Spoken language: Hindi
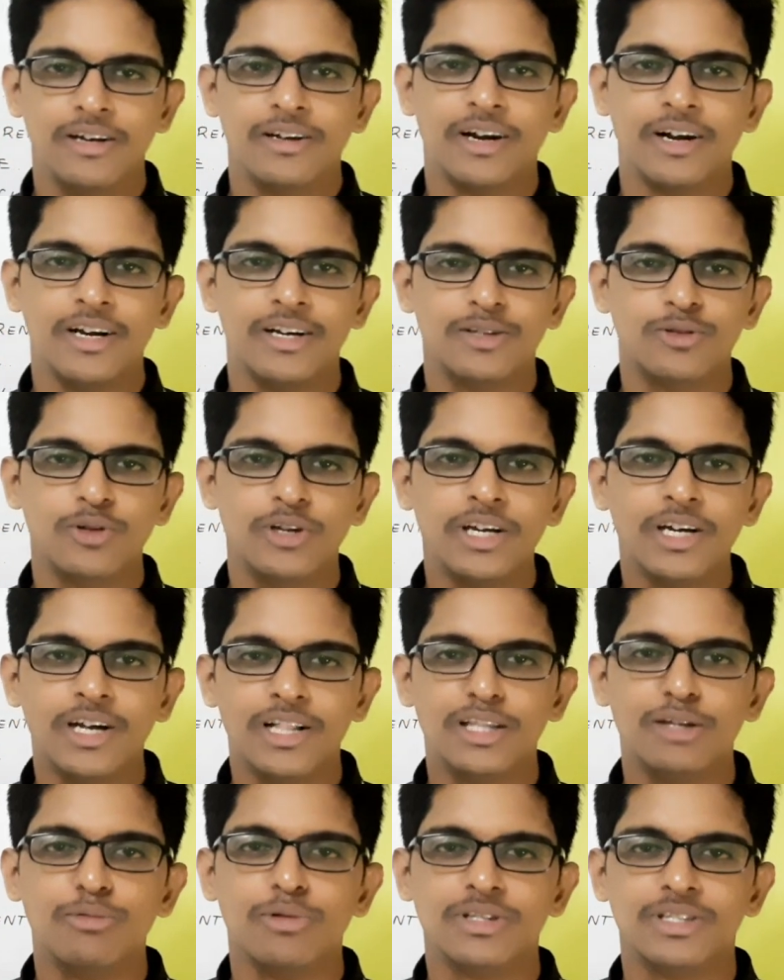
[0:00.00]
राइट तो ये
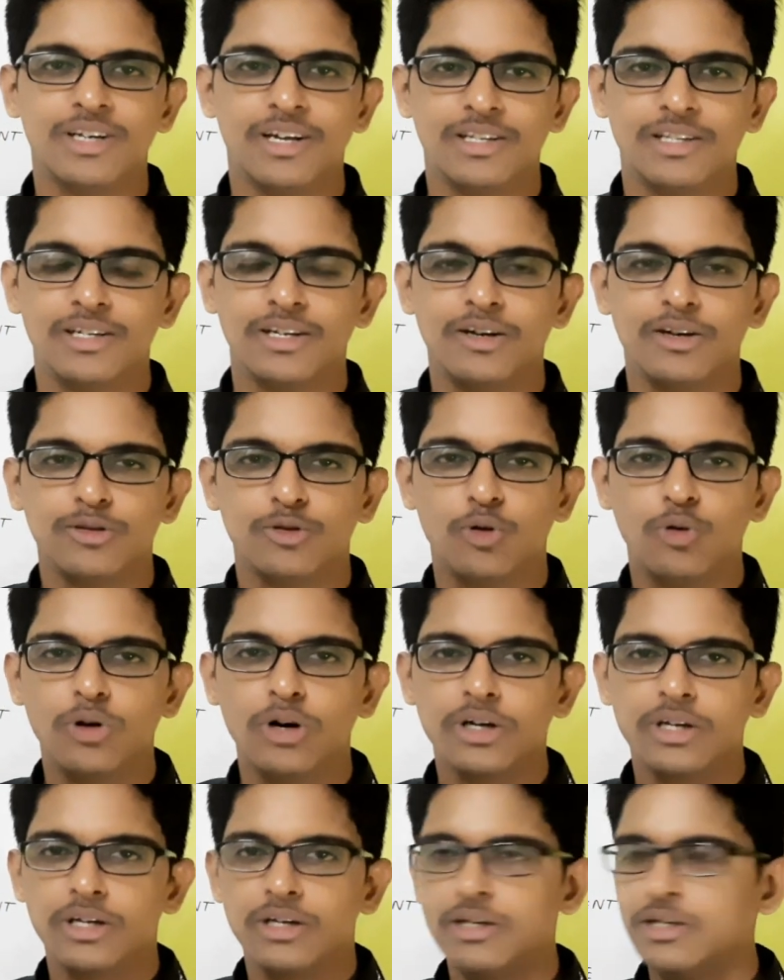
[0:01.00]
गलती मत कर देना है
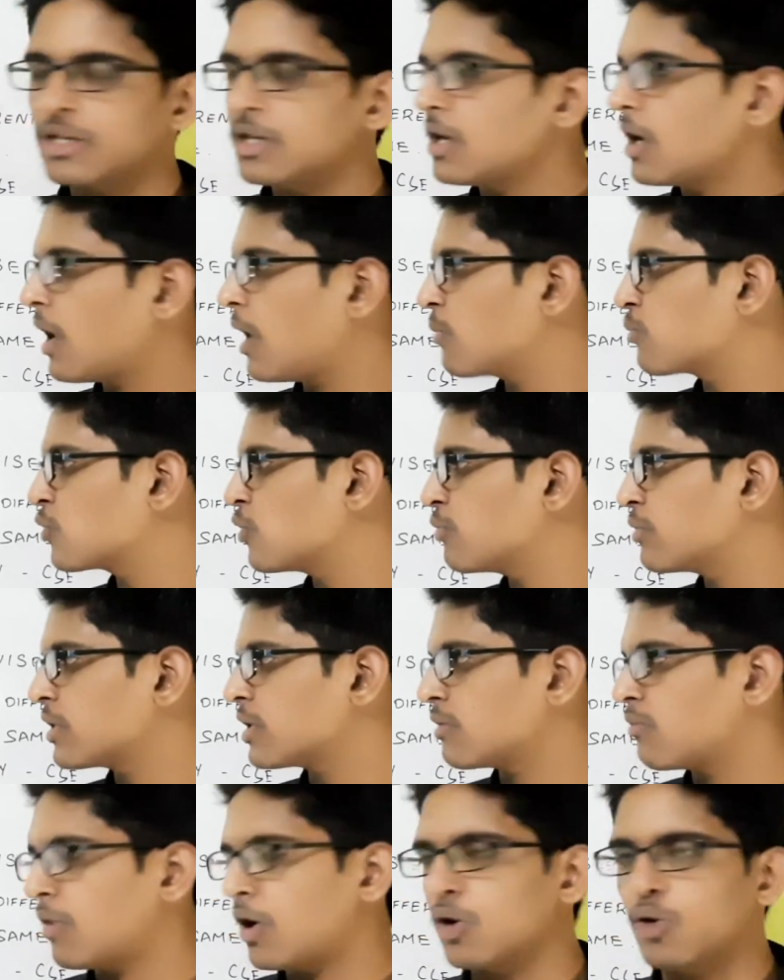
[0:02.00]
होगा क्या कि आपको
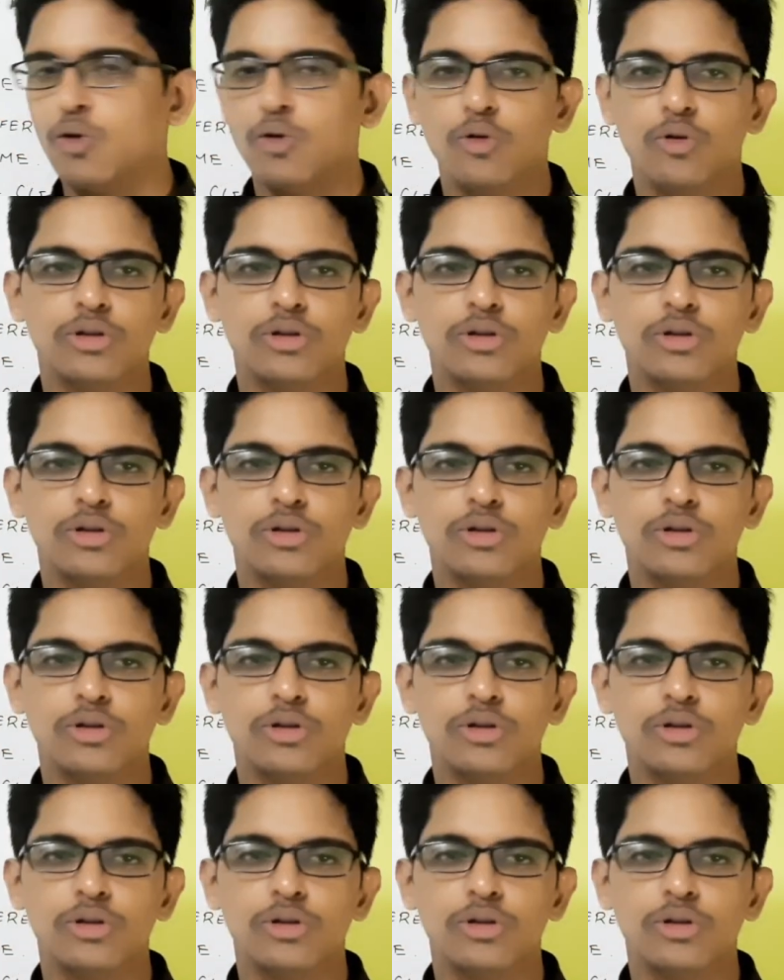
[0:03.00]
फिर मान लो